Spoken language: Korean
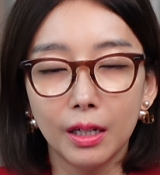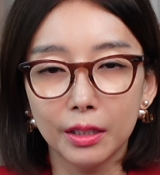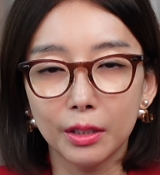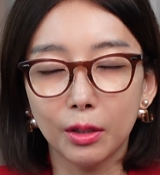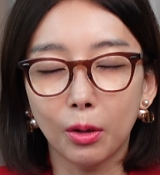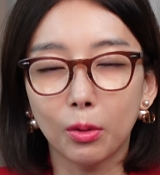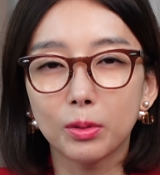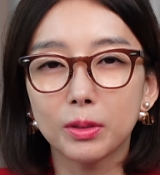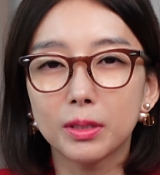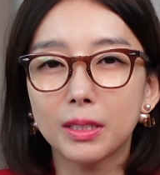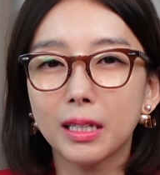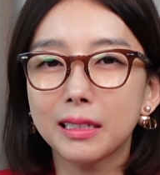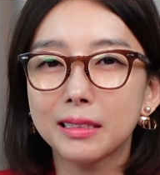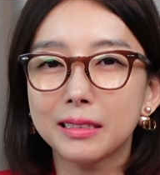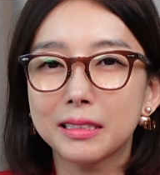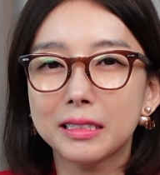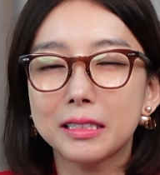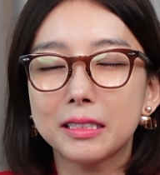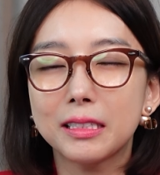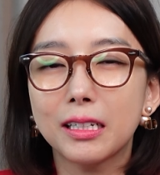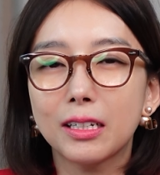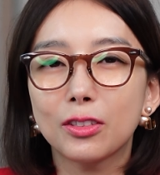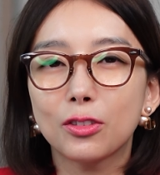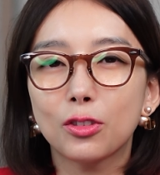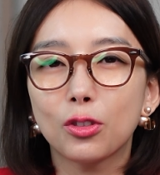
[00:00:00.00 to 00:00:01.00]
영상
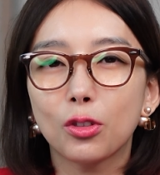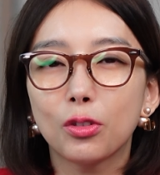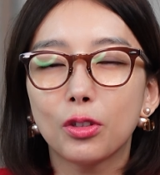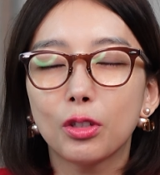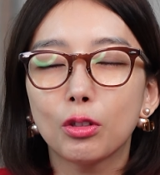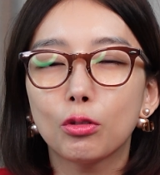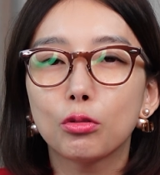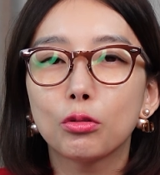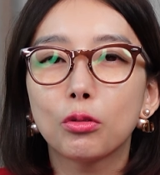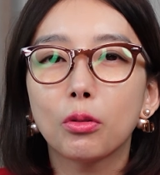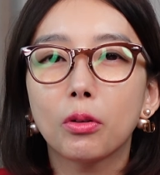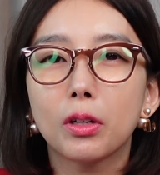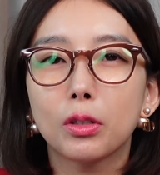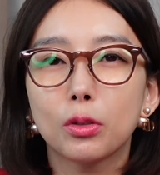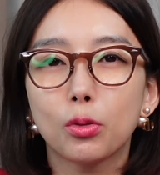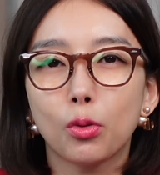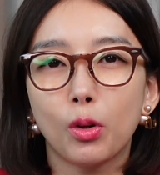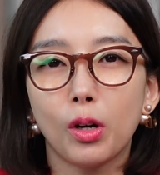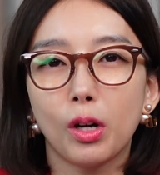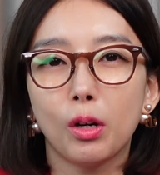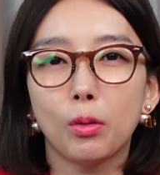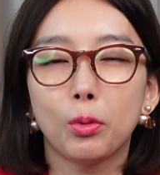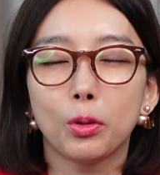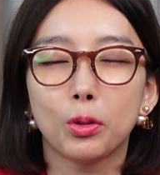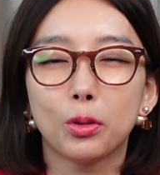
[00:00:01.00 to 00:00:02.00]
시작 전에 구독과
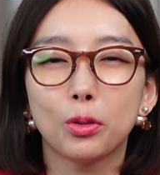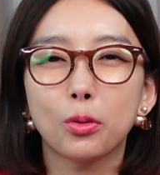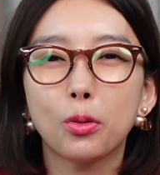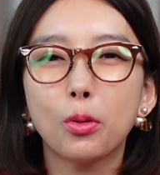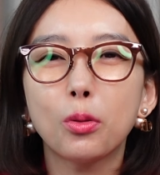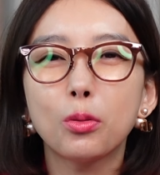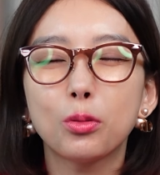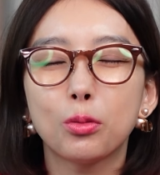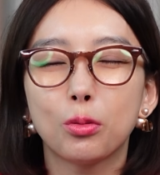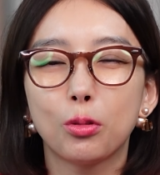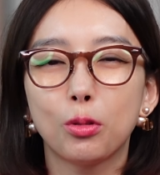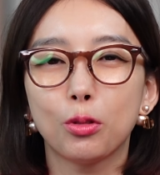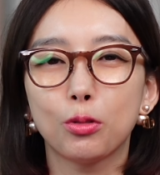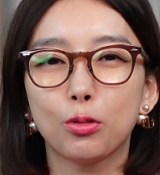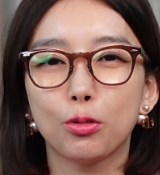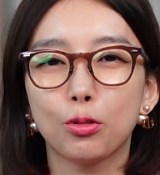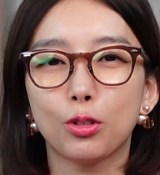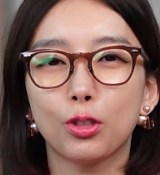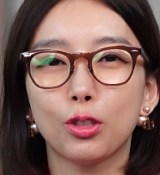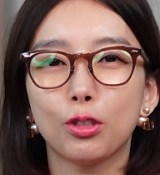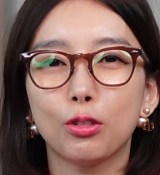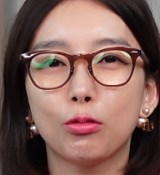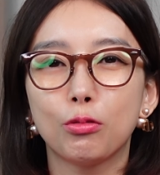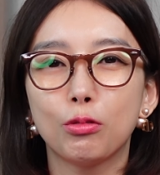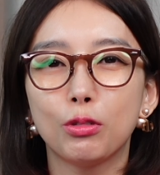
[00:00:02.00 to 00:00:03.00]
좋아요 버튼 꼭
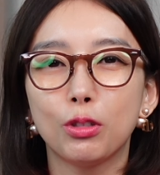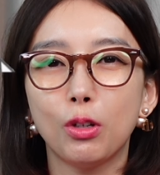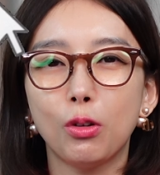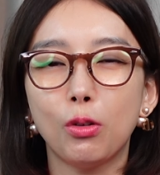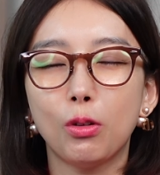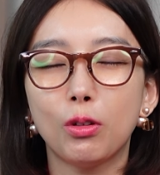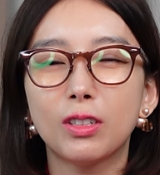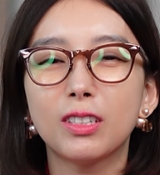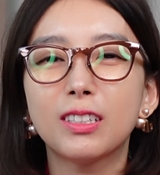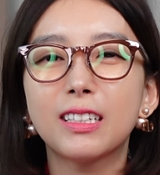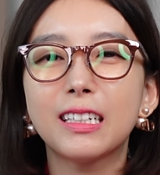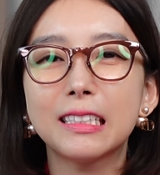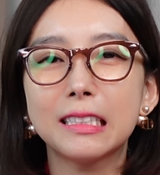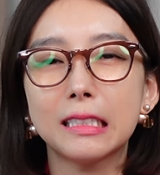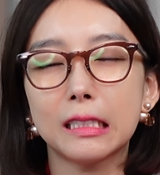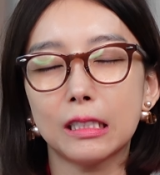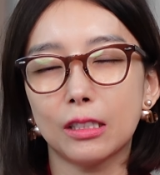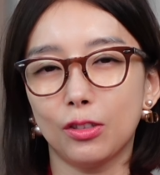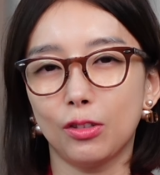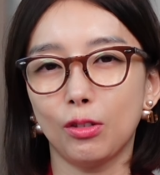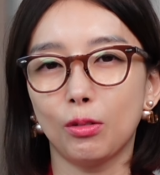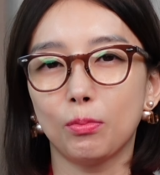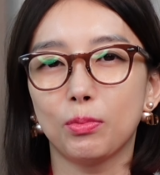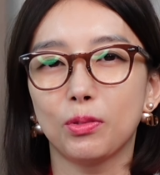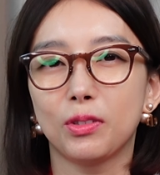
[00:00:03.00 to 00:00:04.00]
눌러주시고요. 끝까지
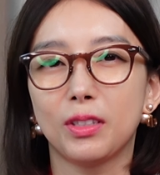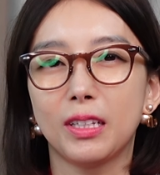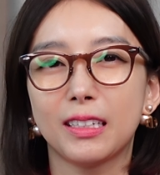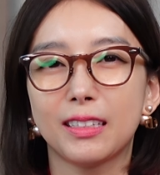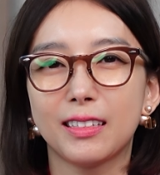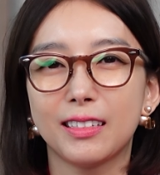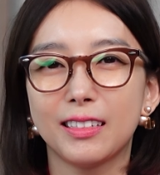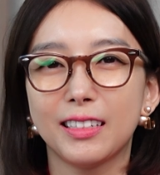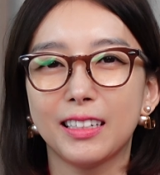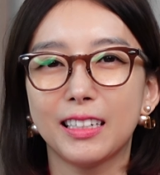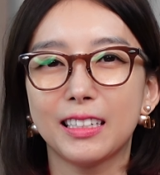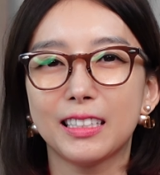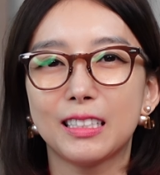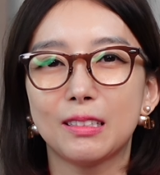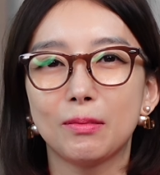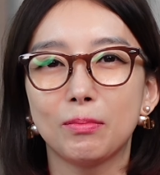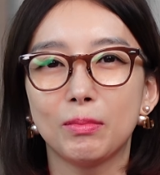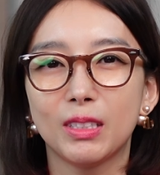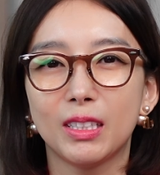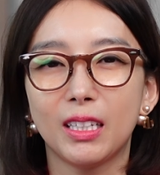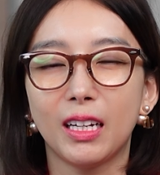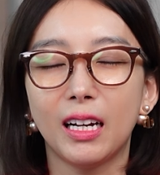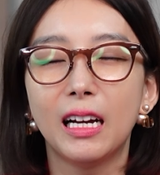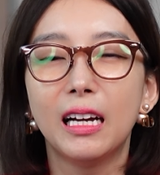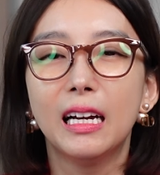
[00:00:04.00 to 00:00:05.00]
시청 부탁드립니다.
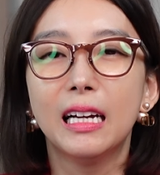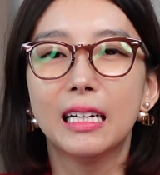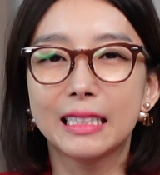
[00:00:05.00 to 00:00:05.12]
드리겠습니다.